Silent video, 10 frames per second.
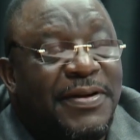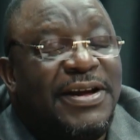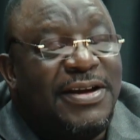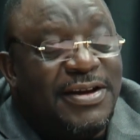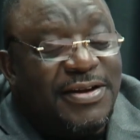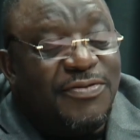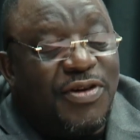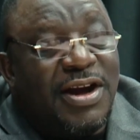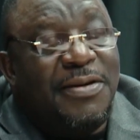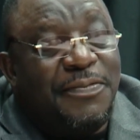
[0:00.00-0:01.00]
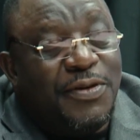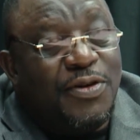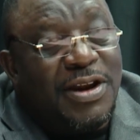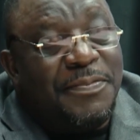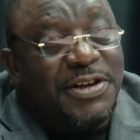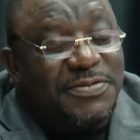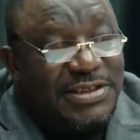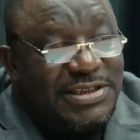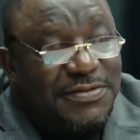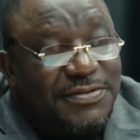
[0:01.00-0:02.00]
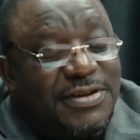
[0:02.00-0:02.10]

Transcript: et, voir un peu que la perspective.